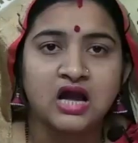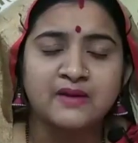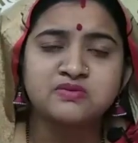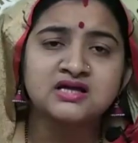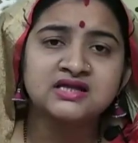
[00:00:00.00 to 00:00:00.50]

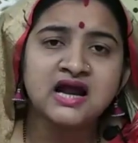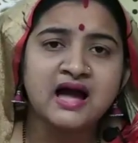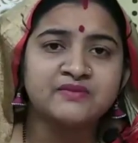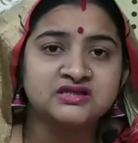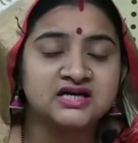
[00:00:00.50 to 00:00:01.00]
আপনাদের
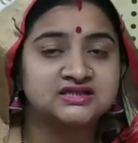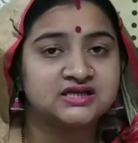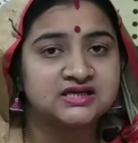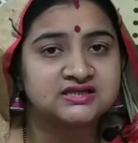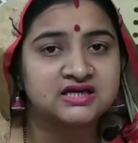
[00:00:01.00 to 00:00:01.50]
আমি যা
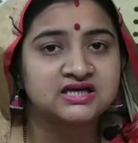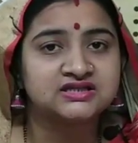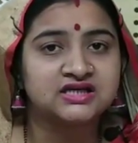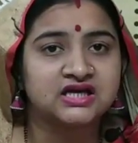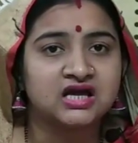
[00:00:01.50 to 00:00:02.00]
জিনিস
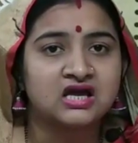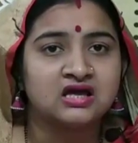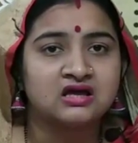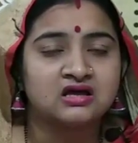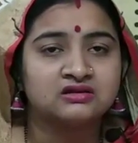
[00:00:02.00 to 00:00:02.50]
দিয়েছি
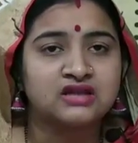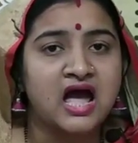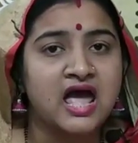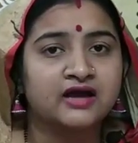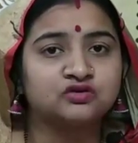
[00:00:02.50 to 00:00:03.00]
তা
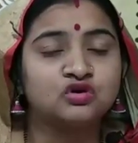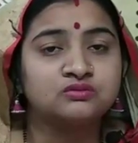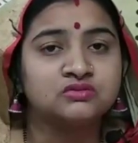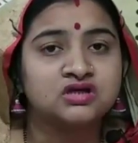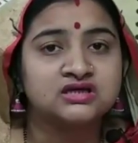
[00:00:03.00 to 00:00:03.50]
একদম
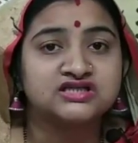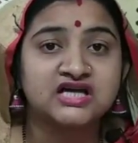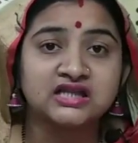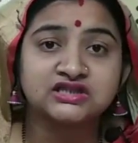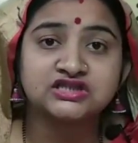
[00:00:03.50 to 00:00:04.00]

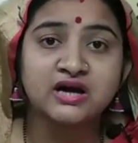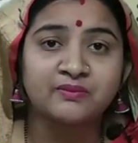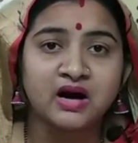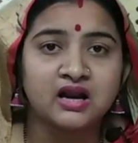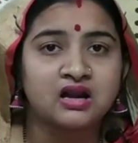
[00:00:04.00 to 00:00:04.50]
সাচ্চা
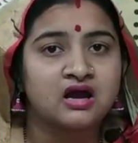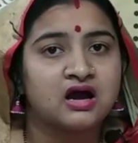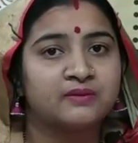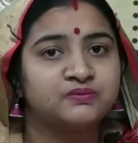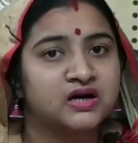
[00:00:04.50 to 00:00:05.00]
মাল
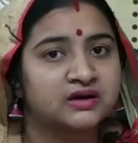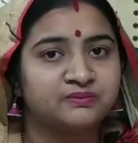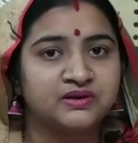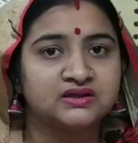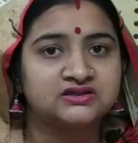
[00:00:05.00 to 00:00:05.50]
আপনারা
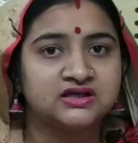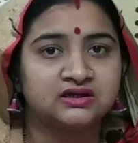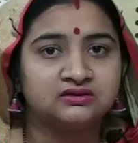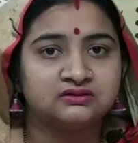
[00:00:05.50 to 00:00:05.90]
পেয়েছেন